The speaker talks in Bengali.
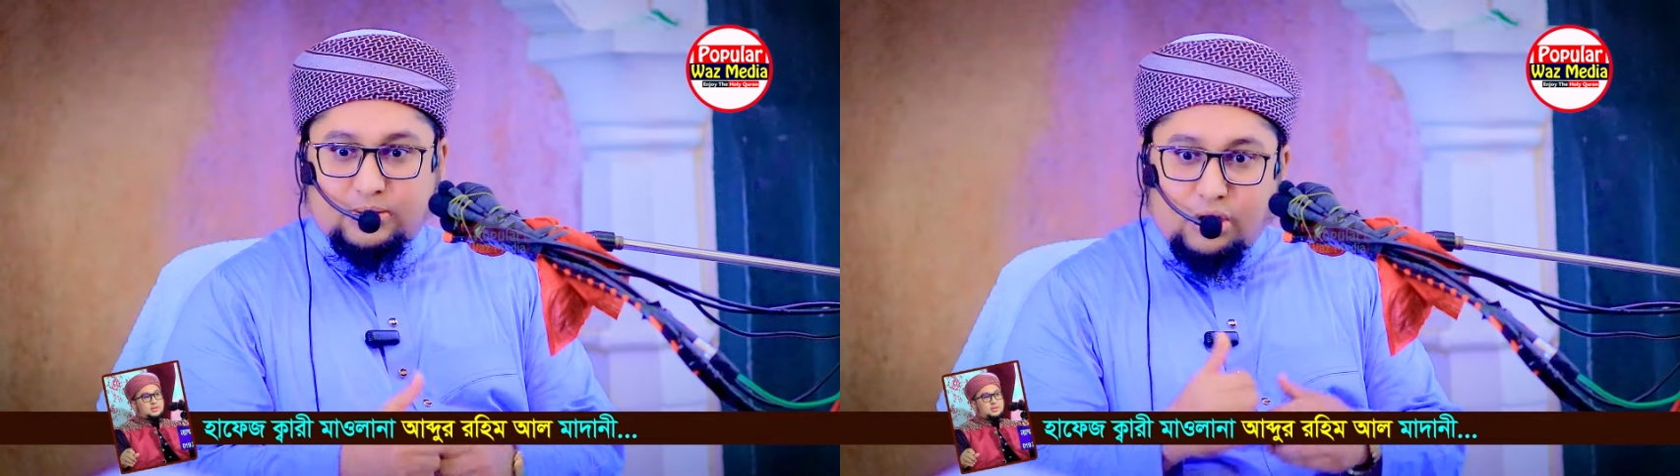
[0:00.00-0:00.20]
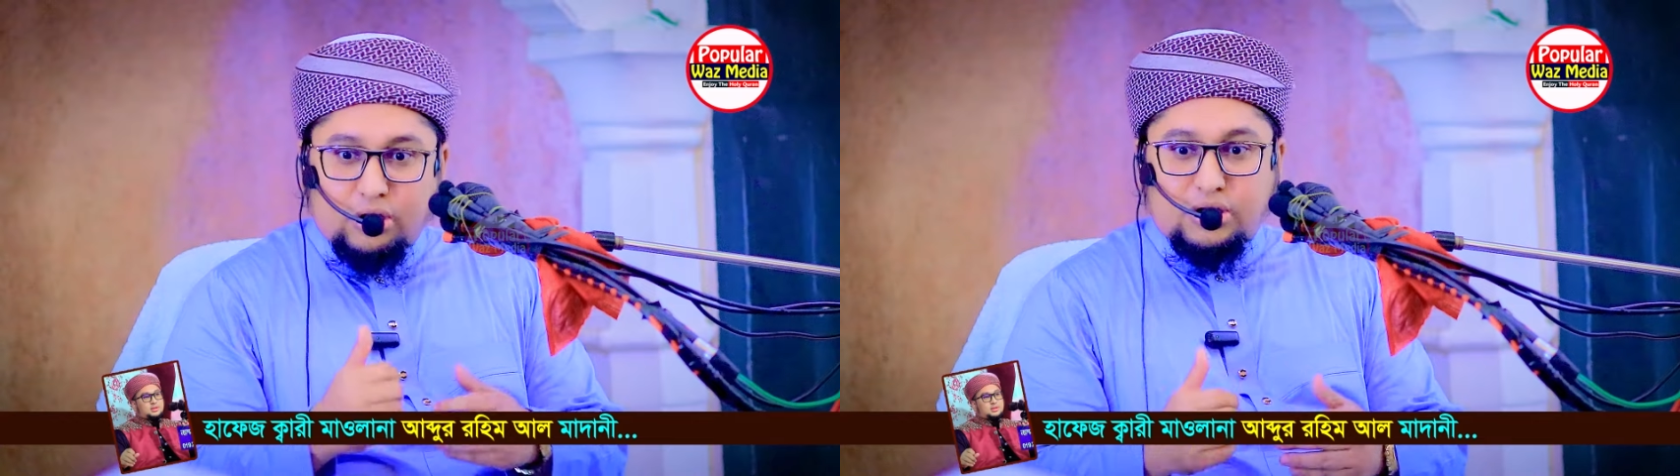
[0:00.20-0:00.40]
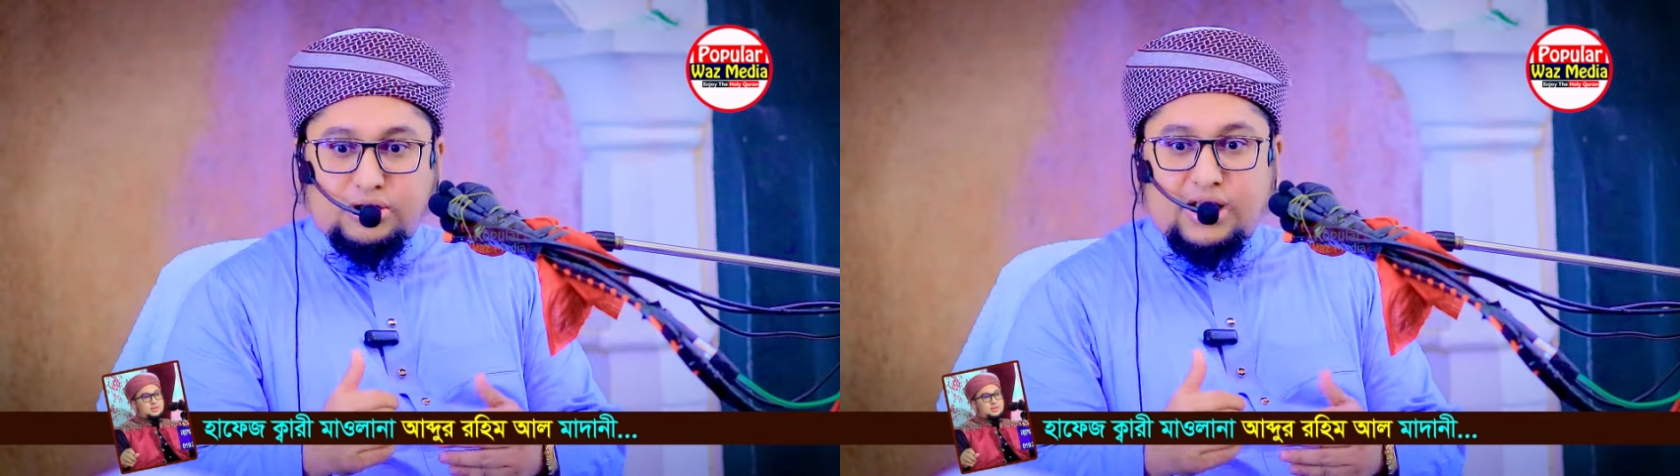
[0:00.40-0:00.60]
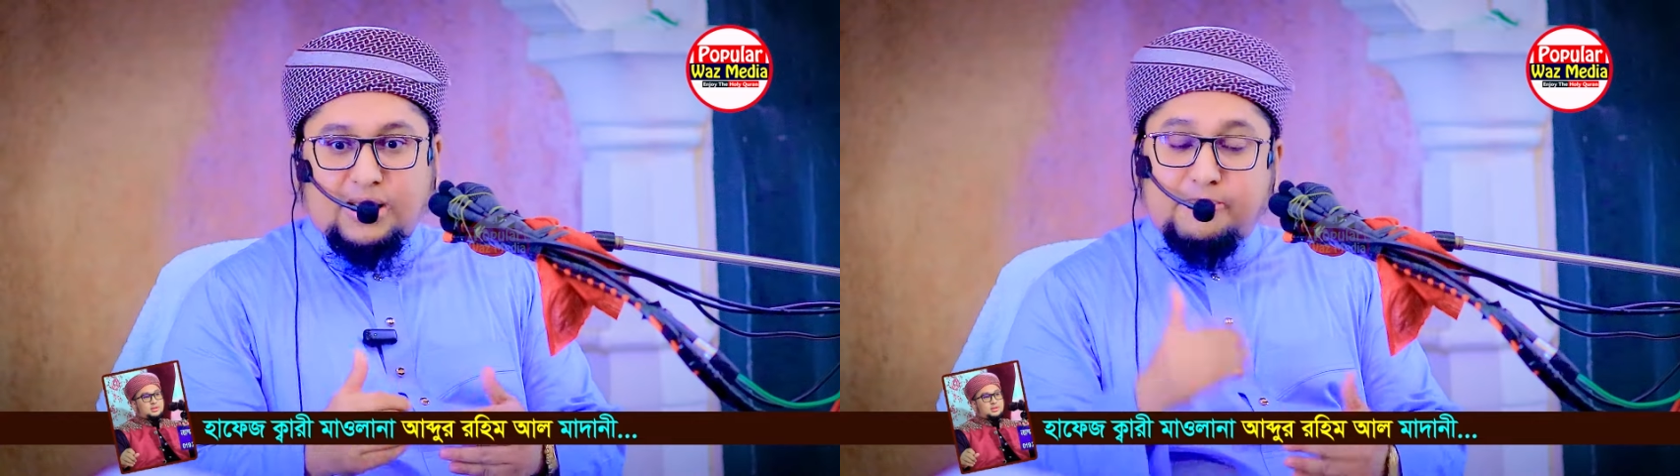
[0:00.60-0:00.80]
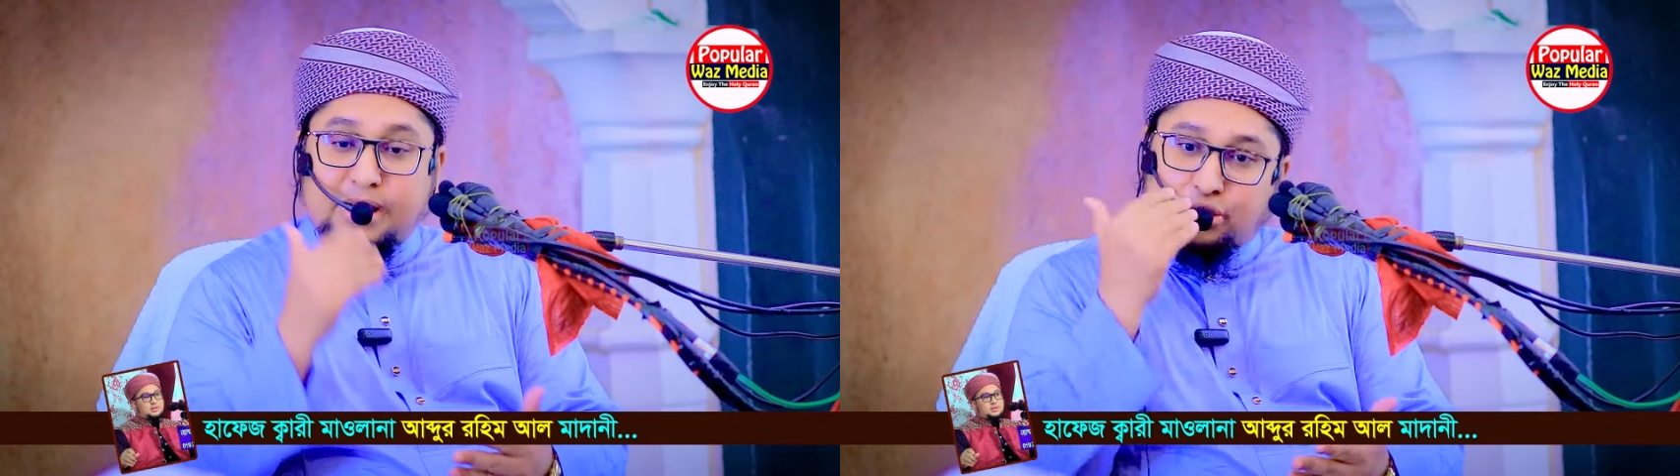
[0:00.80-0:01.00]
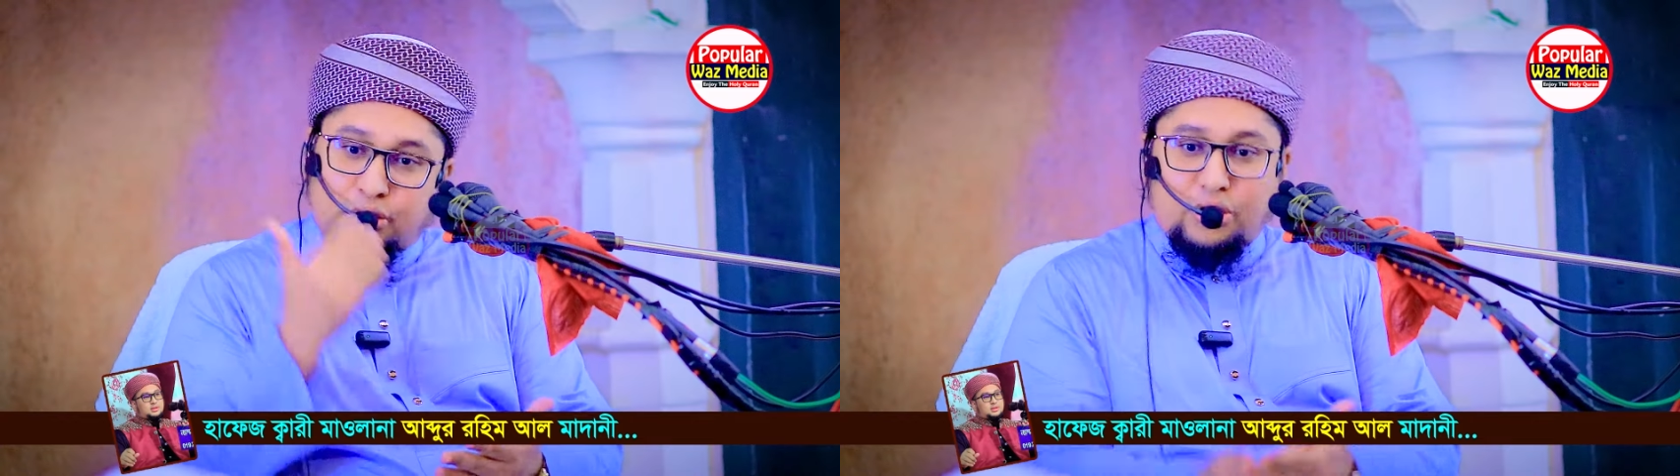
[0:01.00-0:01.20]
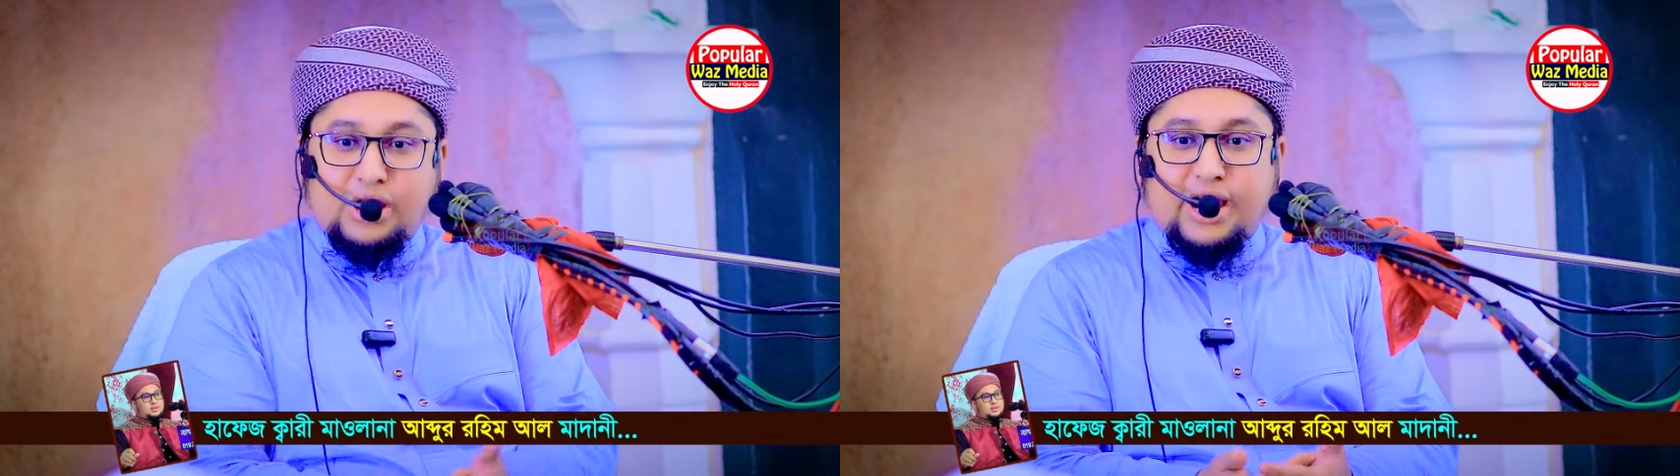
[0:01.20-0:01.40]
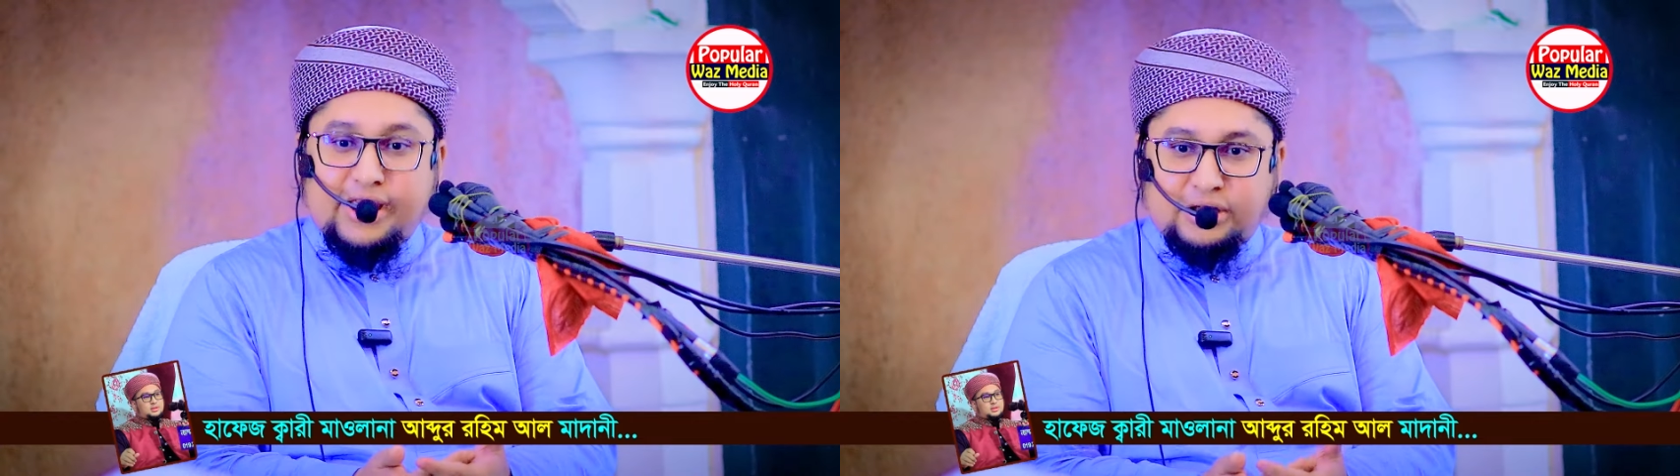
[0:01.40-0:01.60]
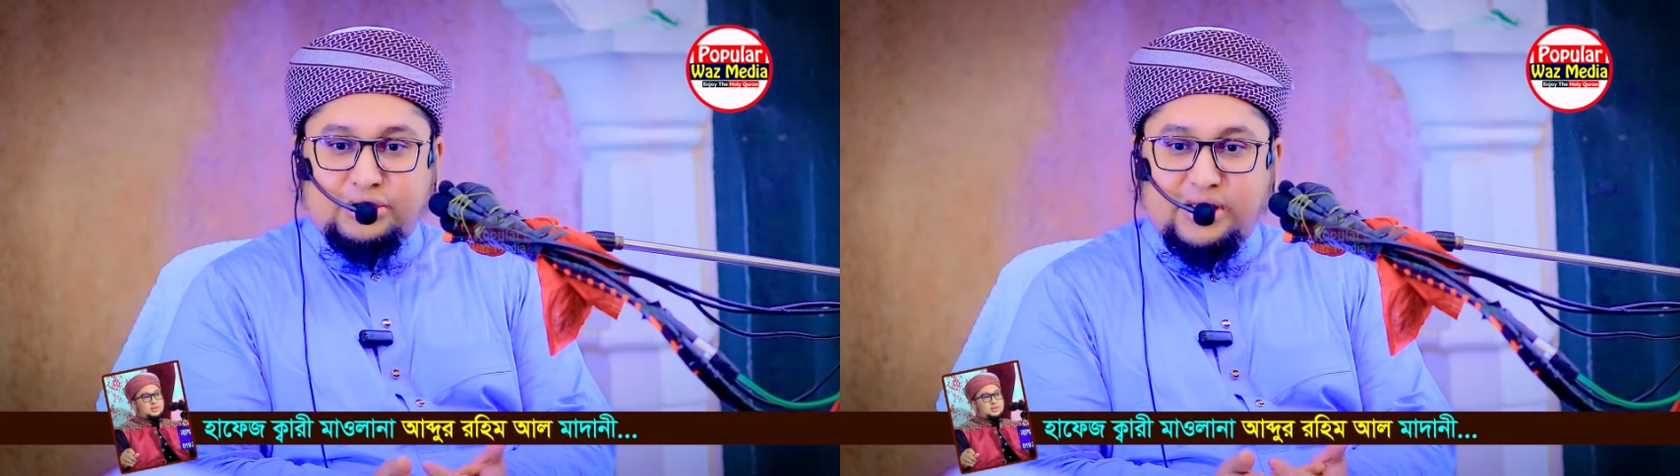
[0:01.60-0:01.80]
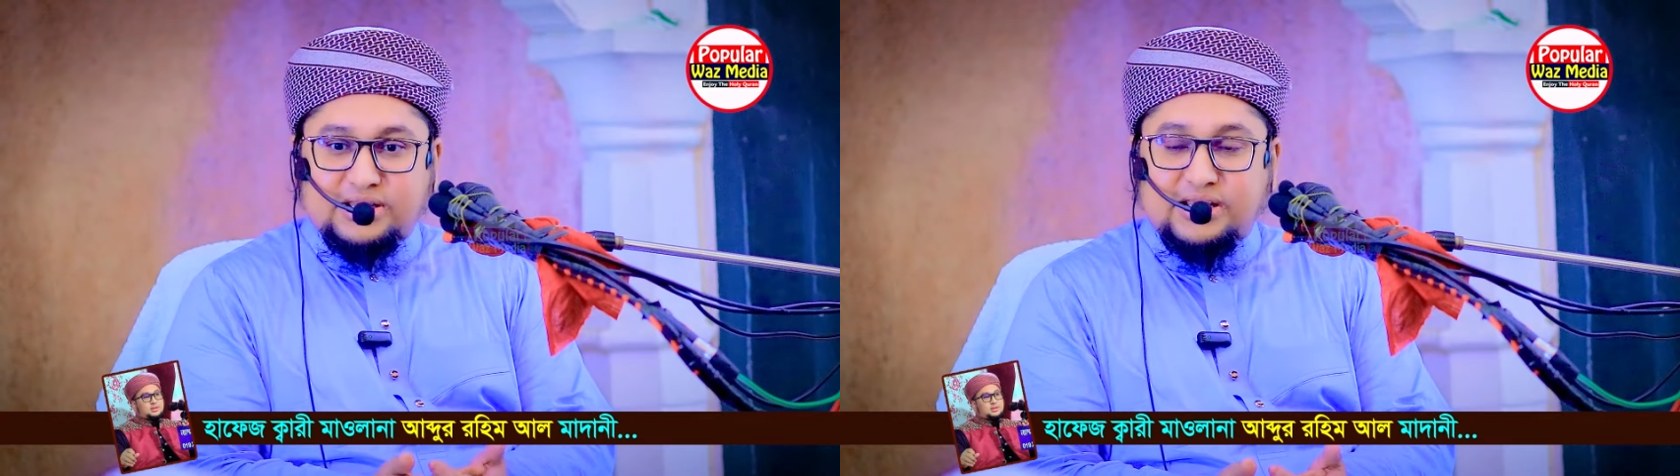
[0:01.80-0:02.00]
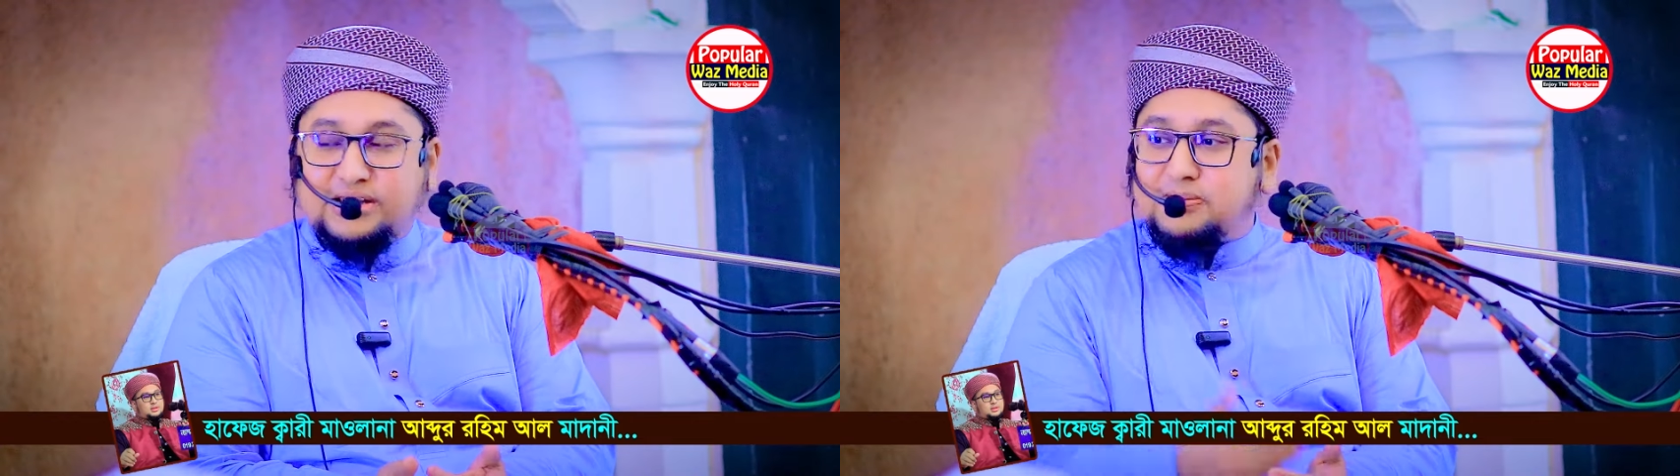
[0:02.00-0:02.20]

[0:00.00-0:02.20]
তখন তারা বাধ্য হয়ে আইন করেছে